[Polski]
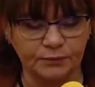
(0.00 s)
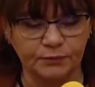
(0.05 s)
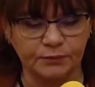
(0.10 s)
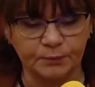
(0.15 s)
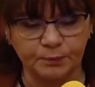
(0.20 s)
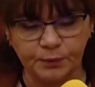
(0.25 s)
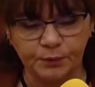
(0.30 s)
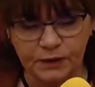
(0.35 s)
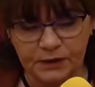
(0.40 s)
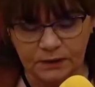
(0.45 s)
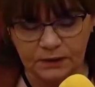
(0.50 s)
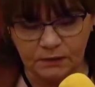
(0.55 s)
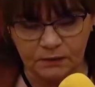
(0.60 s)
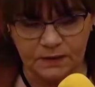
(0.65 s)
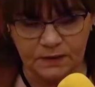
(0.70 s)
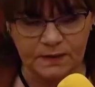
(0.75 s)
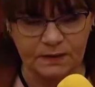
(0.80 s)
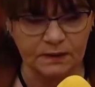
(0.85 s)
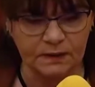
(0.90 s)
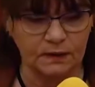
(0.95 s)
płyną
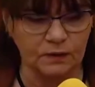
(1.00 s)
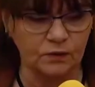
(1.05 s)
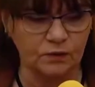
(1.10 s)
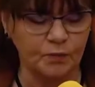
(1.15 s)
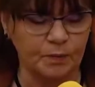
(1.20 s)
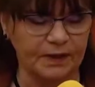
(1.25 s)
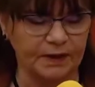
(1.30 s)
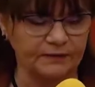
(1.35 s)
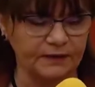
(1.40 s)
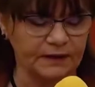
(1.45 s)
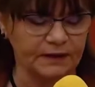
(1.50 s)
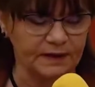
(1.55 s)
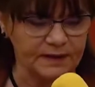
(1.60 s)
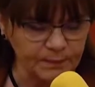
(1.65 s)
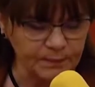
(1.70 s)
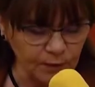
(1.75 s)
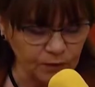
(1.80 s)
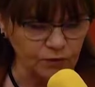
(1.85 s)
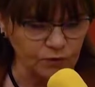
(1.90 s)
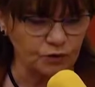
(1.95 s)
z uprawiania
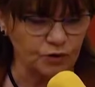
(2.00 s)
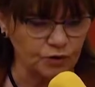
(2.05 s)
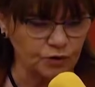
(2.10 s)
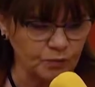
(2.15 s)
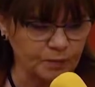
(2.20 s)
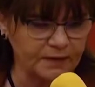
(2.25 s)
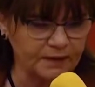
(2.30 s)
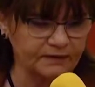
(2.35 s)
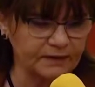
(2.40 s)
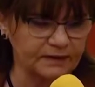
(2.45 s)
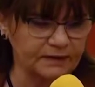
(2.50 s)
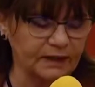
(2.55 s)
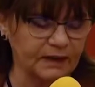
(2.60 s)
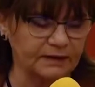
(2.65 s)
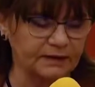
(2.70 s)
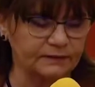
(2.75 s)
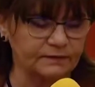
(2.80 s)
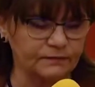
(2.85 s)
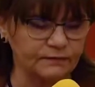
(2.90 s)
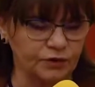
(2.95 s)
sportu czy uprawiania
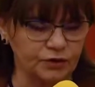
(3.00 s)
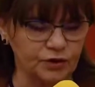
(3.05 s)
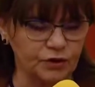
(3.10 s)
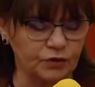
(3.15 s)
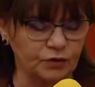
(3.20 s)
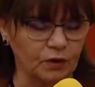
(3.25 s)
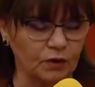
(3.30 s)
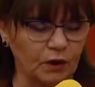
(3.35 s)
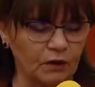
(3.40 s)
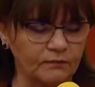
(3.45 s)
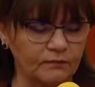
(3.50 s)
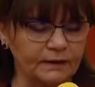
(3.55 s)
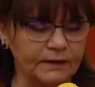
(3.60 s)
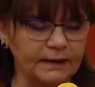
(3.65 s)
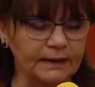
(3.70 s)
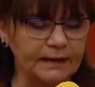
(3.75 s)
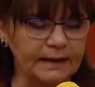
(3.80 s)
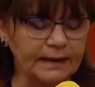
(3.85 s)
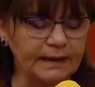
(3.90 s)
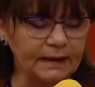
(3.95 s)
aktywności ruchowej.
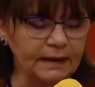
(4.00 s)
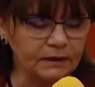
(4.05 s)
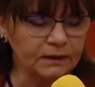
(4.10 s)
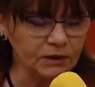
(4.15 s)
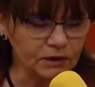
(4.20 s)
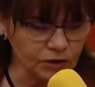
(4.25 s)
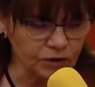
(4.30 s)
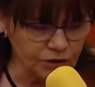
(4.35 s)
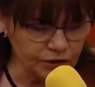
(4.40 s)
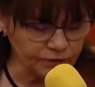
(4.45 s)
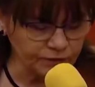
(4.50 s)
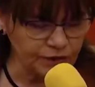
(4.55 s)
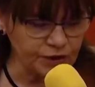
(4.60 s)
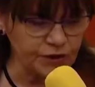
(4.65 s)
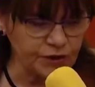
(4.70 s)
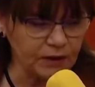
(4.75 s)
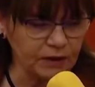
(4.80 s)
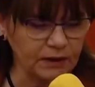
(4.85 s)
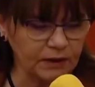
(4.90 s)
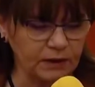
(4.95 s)
To jest
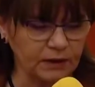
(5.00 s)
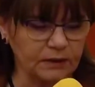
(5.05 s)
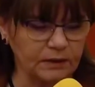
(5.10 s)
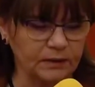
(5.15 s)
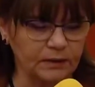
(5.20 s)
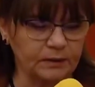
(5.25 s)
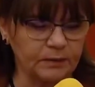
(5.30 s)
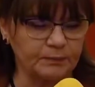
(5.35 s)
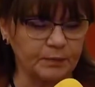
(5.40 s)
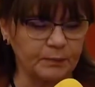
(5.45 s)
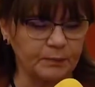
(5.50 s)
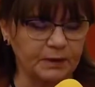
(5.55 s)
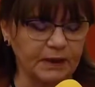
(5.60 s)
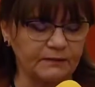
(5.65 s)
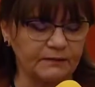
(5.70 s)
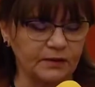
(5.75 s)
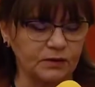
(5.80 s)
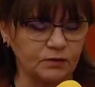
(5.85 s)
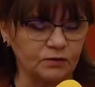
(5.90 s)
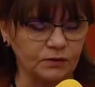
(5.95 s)
oczywiście e,
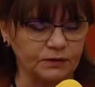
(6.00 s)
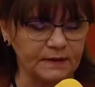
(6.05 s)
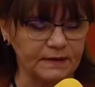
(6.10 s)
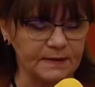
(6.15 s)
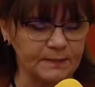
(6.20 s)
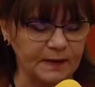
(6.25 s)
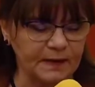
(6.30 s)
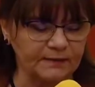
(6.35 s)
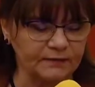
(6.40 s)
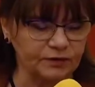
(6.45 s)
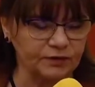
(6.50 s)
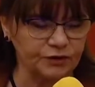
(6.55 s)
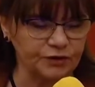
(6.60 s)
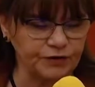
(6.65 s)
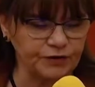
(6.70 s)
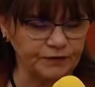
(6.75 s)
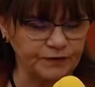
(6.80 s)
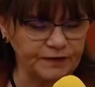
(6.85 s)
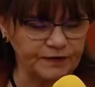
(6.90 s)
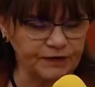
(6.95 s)
poprawa ogólnej
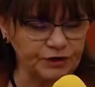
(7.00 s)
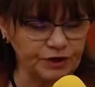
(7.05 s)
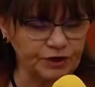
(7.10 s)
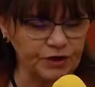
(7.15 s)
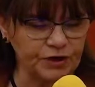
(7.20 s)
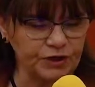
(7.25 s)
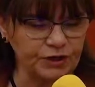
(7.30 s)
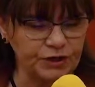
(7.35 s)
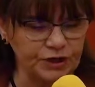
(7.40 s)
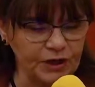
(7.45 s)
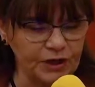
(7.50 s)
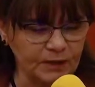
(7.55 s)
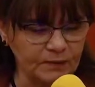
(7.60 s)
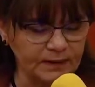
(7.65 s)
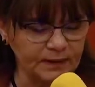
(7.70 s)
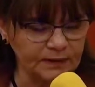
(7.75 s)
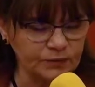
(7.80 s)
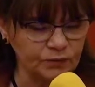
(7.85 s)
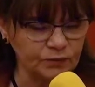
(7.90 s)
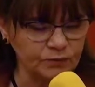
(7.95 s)
sprawności fizycznej
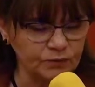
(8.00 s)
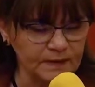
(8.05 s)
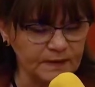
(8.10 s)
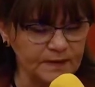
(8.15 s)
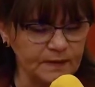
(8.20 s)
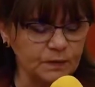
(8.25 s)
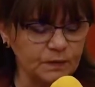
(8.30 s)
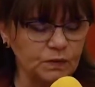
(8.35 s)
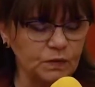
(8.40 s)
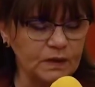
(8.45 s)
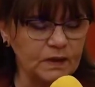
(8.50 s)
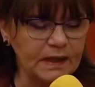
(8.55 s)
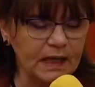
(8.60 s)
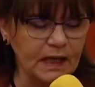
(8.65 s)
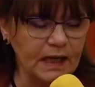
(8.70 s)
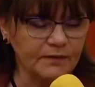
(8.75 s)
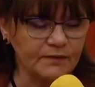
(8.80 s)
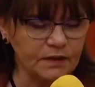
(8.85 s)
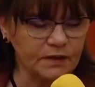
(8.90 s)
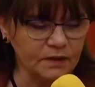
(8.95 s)
ciała i umysłu,
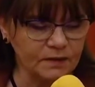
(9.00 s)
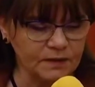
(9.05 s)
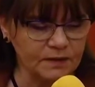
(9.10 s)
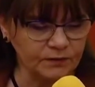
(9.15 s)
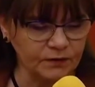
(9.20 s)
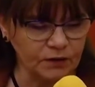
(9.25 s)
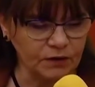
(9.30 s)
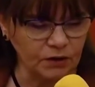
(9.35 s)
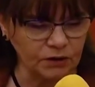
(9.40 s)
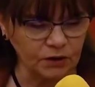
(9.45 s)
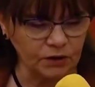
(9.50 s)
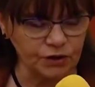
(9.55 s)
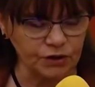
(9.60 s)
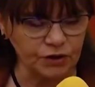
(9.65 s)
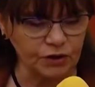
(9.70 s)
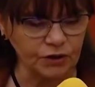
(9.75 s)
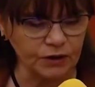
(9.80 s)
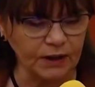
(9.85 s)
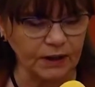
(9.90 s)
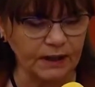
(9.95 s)
wzrost
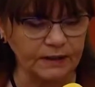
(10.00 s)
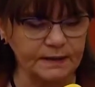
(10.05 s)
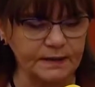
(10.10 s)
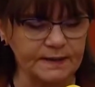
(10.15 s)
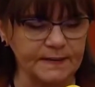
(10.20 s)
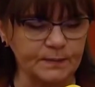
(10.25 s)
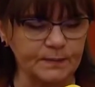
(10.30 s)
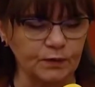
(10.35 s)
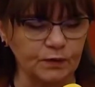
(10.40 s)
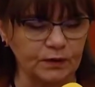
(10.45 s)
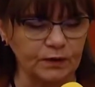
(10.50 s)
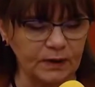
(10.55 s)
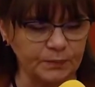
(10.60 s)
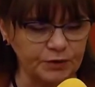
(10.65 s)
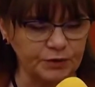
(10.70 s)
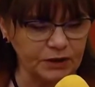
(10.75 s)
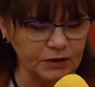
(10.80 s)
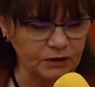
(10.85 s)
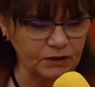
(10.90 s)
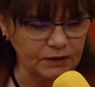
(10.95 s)
wydolności organizmu,
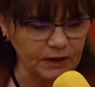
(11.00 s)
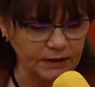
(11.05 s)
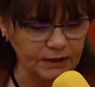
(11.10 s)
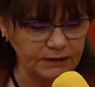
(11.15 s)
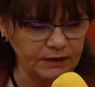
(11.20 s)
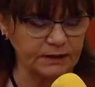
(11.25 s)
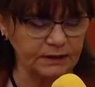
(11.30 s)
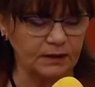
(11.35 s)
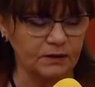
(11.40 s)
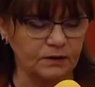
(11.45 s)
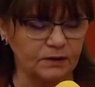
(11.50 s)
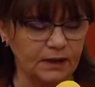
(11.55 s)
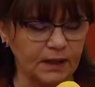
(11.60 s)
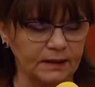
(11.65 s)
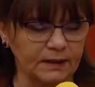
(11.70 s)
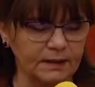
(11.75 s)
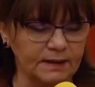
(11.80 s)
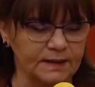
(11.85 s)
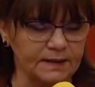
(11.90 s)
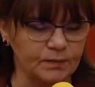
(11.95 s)
lepsze dotlenienie
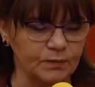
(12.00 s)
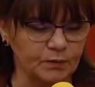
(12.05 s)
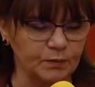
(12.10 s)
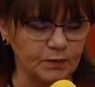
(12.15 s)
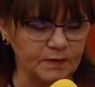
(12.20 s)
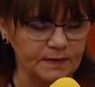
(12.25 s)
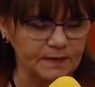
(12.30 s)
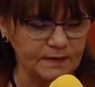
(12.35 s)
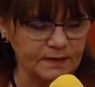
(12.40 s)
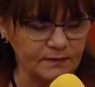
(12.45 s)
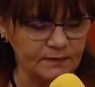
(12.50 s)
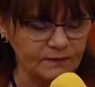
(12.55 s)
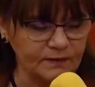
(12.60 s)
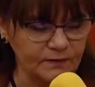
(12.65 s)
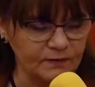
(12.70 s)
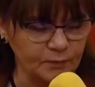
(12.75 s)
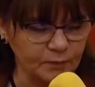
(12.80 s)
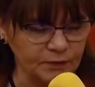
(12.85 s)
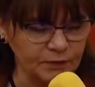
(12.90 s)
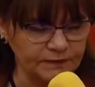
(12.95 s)
organizmu, pozytywny
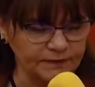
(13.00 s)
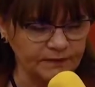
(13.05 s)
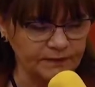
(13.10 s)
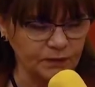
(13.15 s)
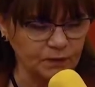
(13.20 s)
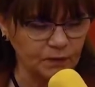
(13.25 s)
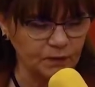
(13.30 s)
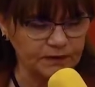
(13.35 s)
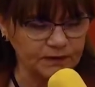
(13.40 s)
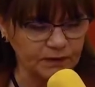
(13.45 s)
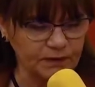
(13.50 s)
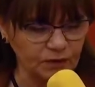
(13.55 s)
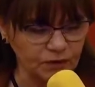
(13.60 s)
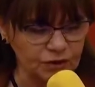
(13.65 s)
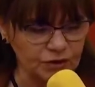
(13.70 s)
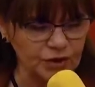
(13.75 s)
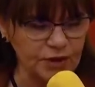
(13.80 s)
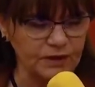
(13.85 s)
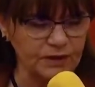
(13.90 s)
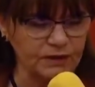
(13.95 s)
wpływ na układ
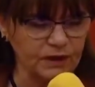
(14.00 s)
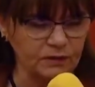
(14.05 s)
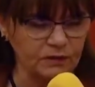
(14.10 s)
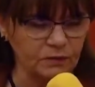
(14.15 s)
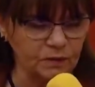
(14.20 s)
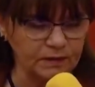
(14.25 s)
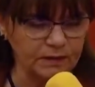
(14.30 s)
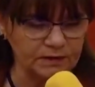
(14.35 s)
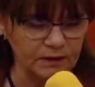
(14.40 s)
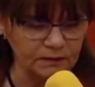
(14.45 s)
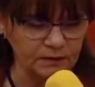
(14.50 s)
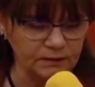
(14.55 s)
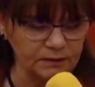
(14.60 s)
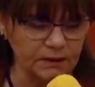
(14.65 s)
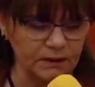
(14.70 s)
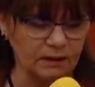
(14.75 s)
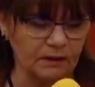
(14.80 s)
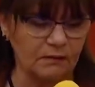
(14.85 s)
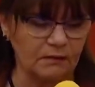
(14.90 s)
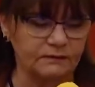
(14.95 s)
krążenia, układ
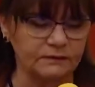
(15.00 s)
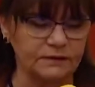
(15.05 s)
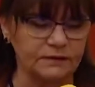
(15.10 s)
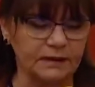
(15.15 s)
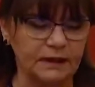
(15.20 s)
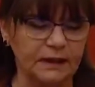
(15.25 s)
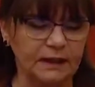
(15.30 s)
oddechowy,